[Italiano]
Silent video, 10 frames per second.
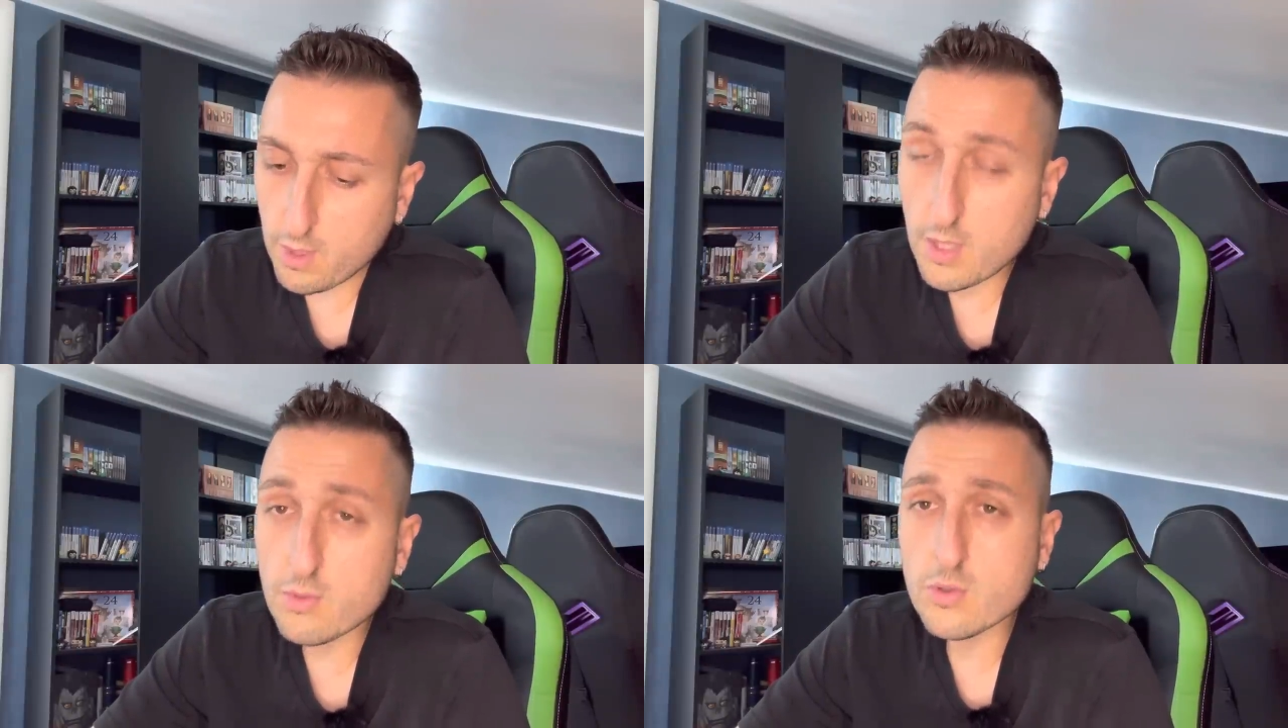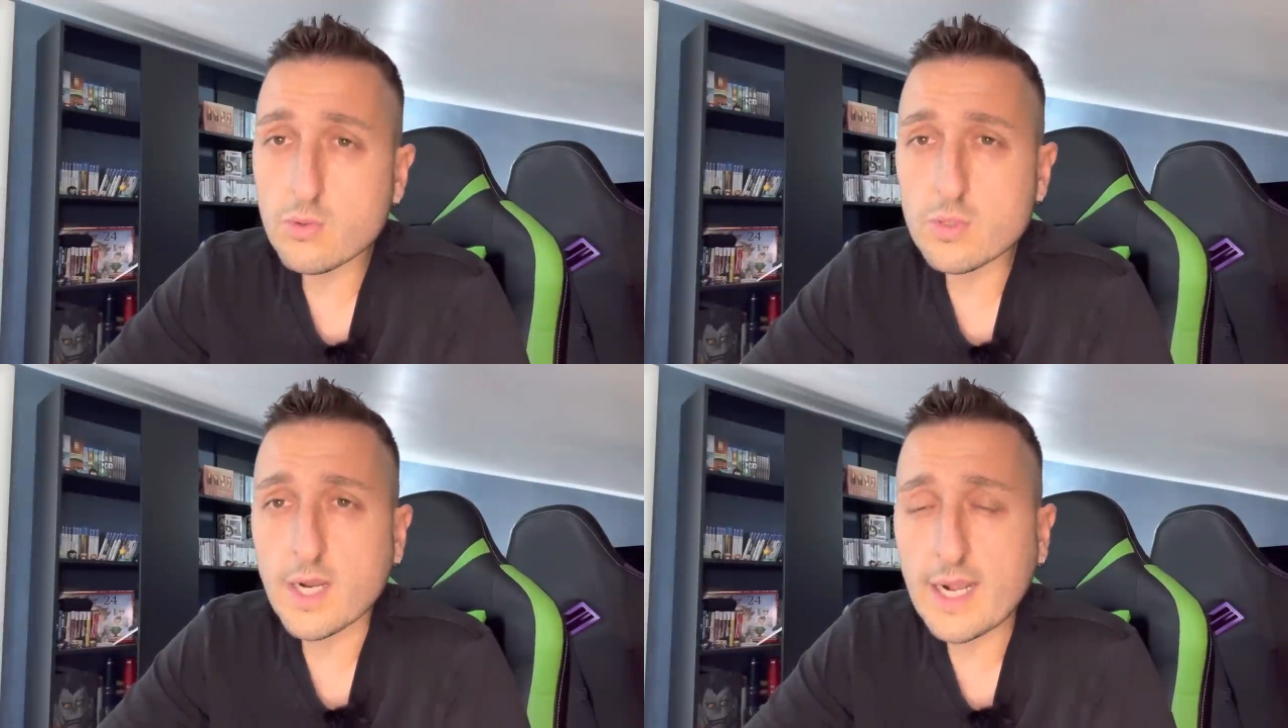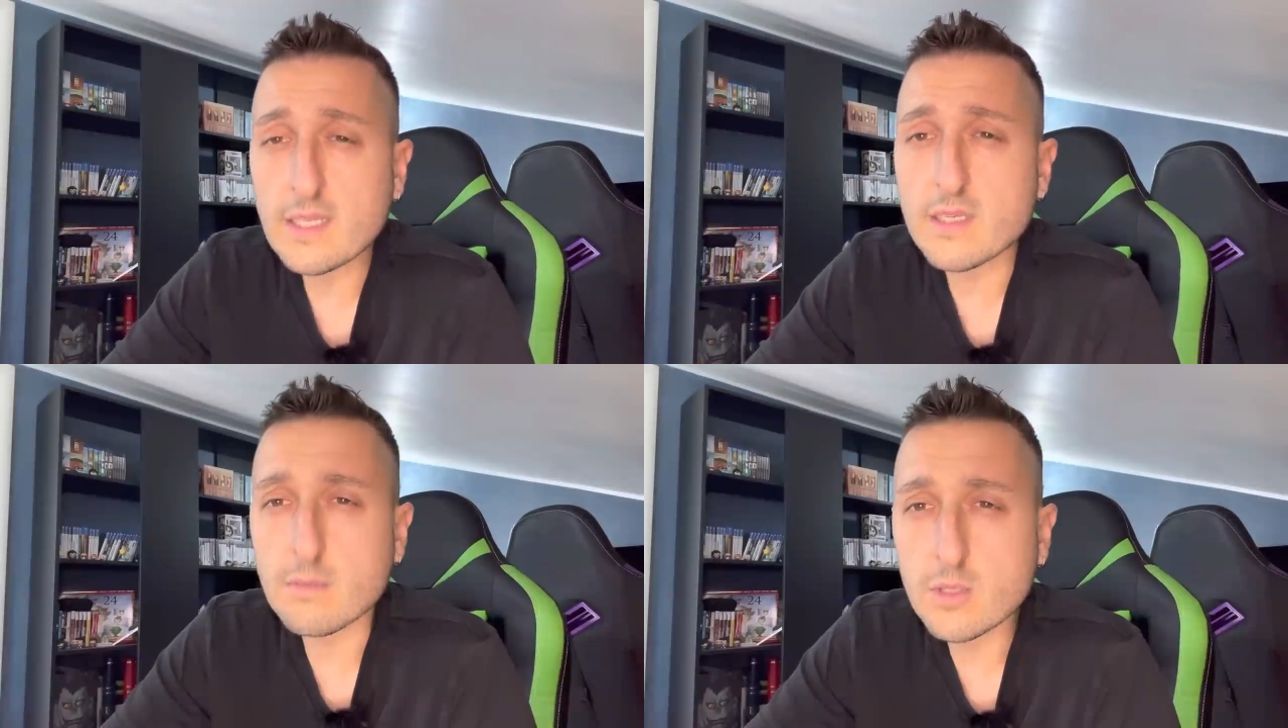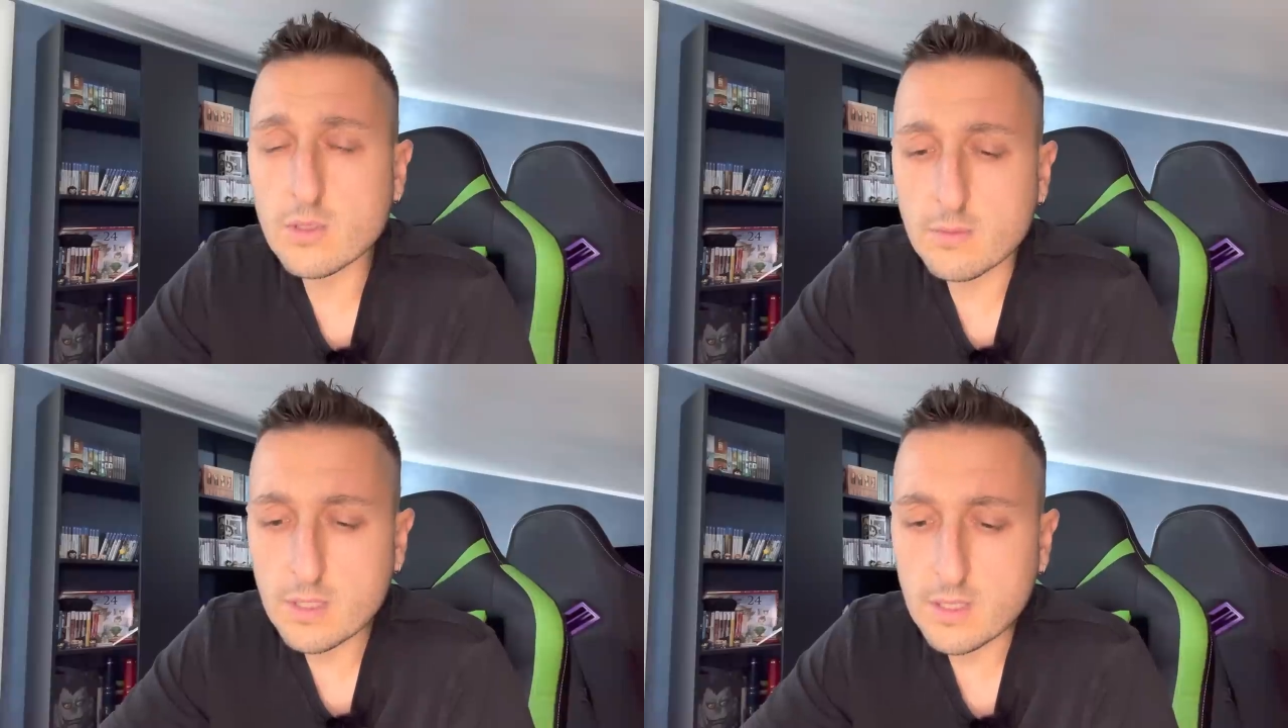Chiedo scusa ragazzi, mi sono
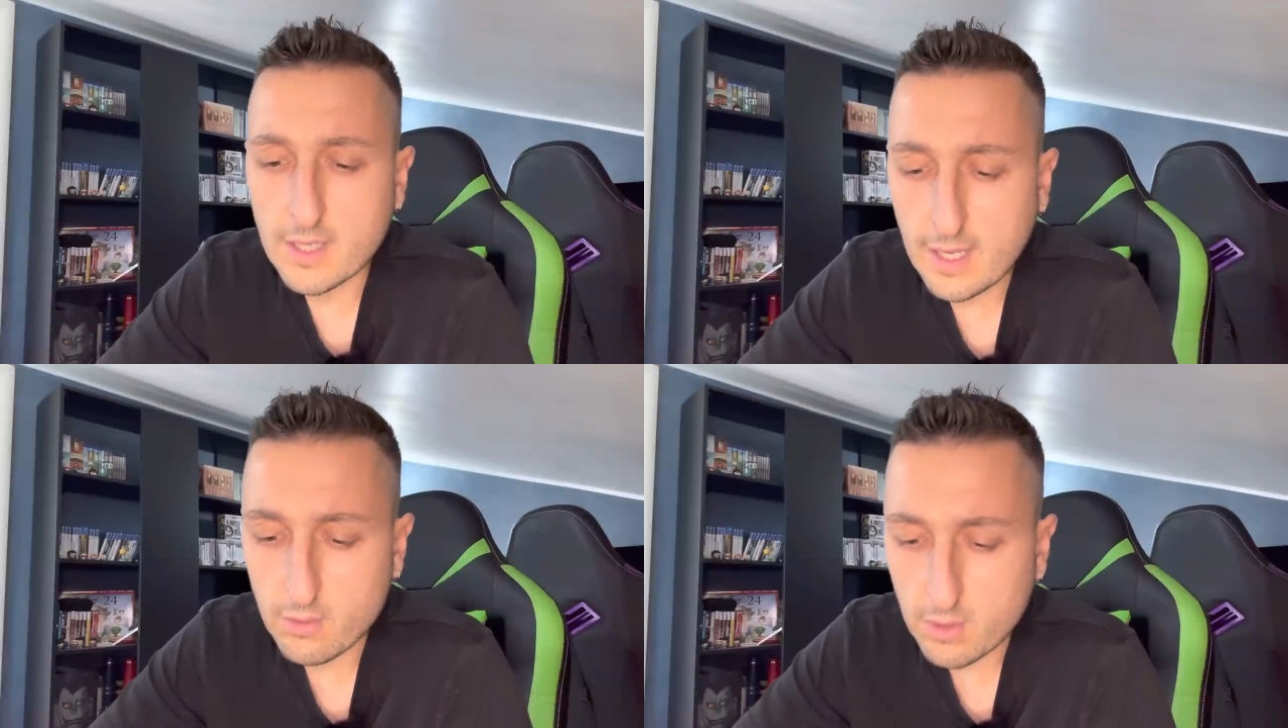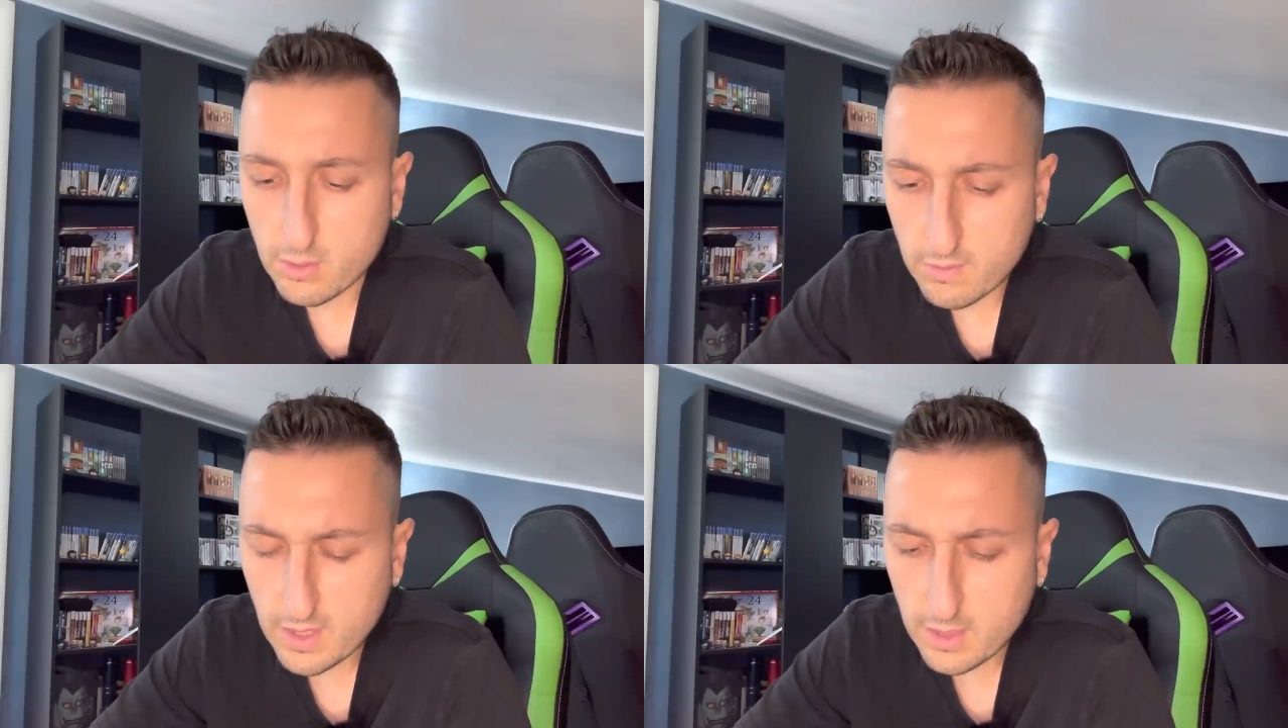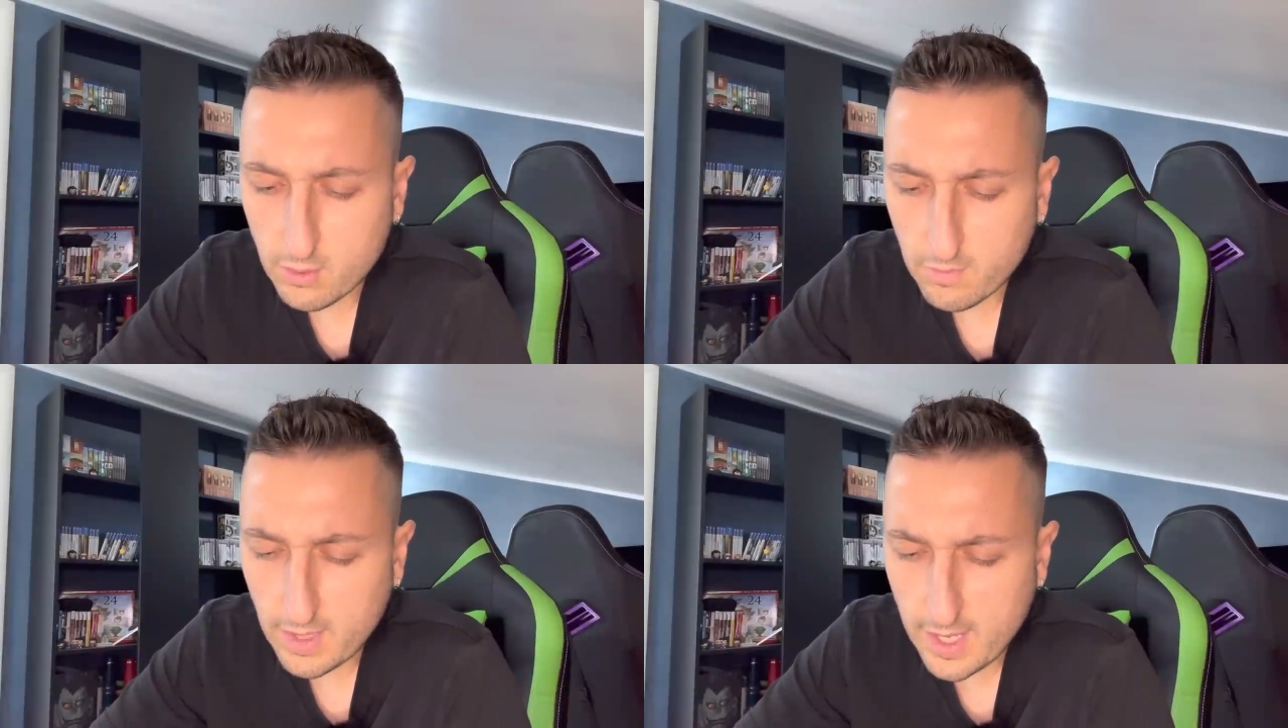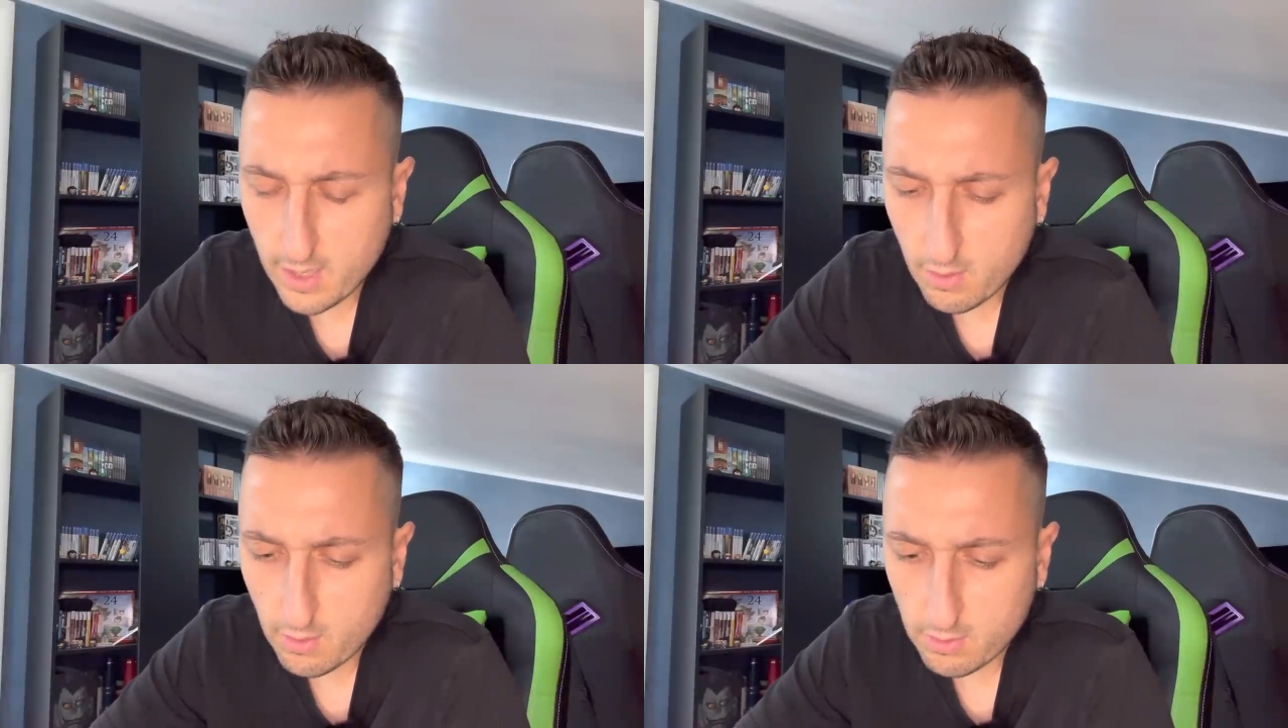dimenticato l'indovina
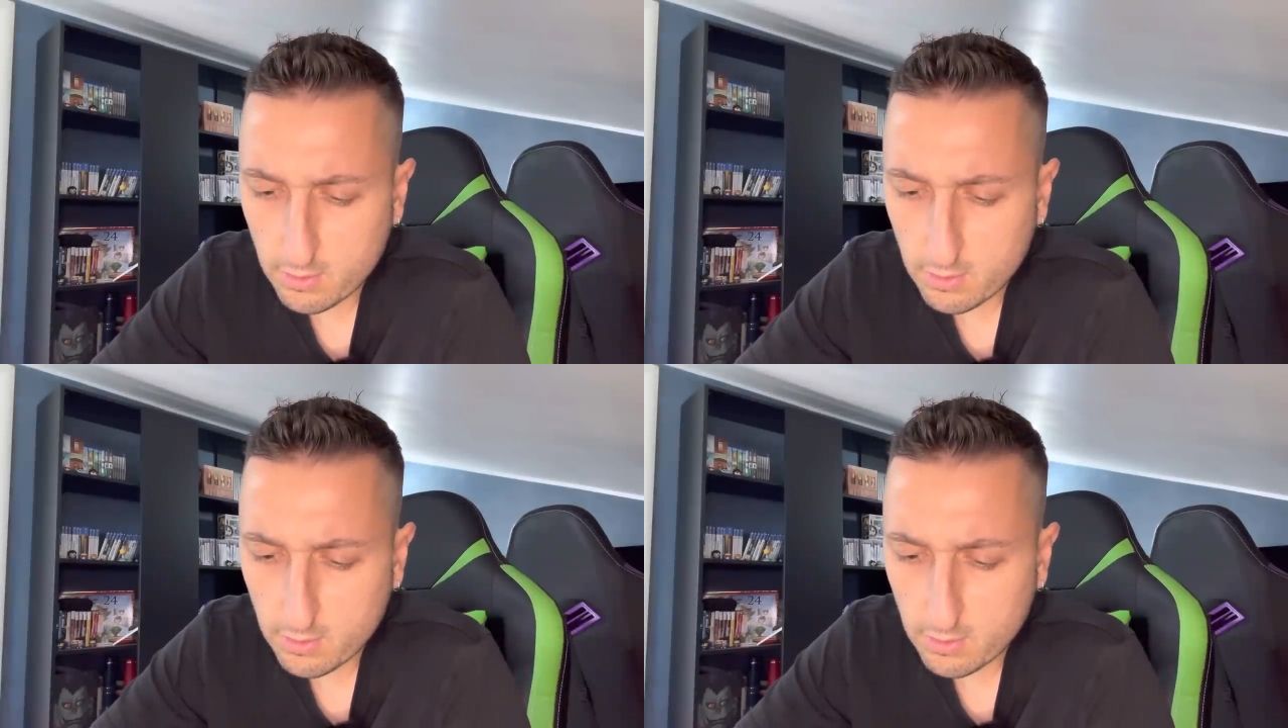indovinello.